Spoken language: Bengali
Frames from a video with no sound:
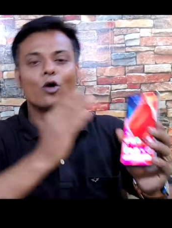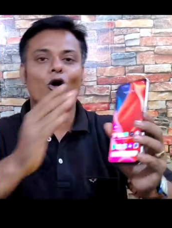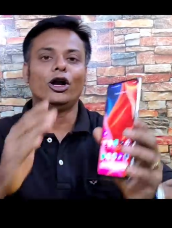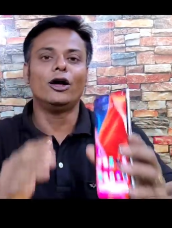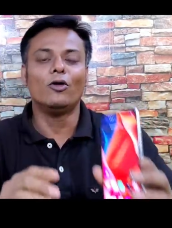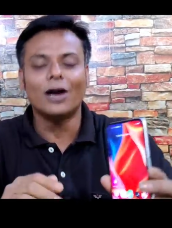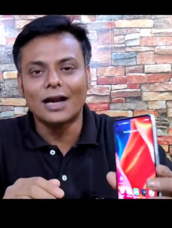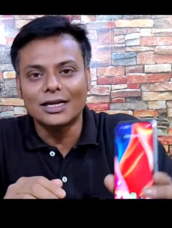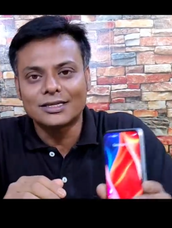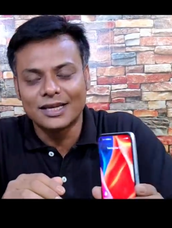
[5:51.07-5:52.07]
কর্নিং গোল্ডা
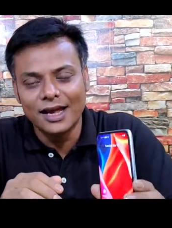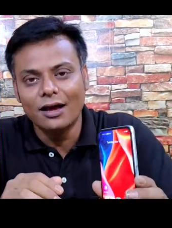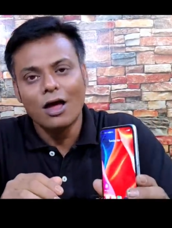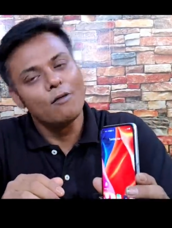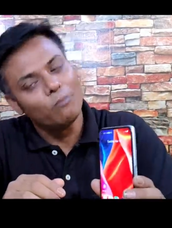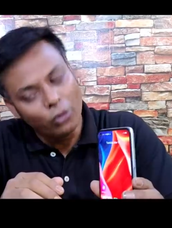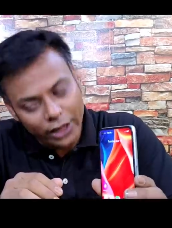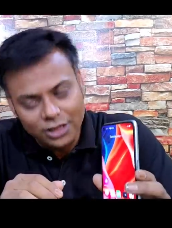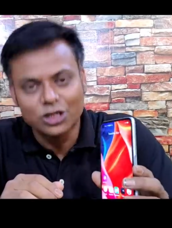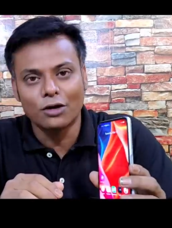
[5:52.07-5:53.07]
গ্লাস থ্রির
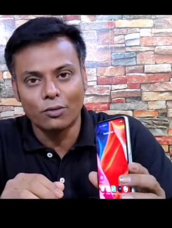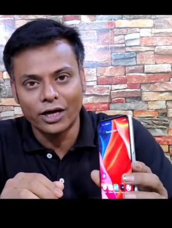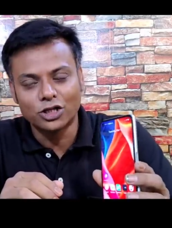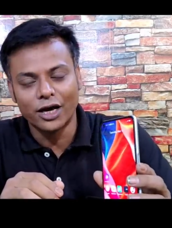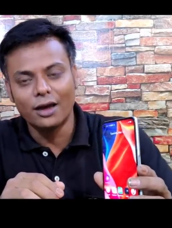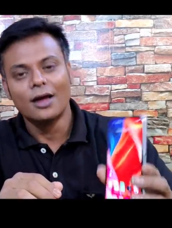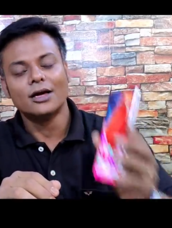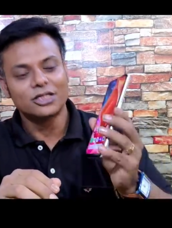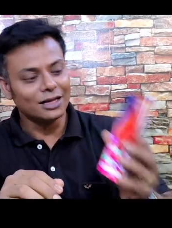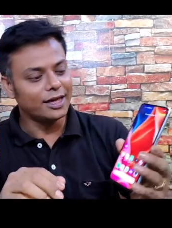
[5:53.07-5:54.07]
প্রোটেকশন রয়েছে
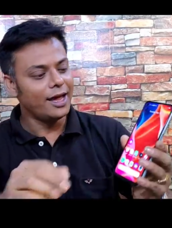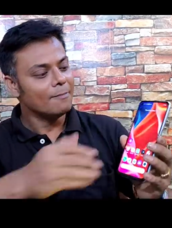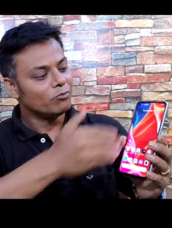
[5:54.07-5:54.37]
সাথে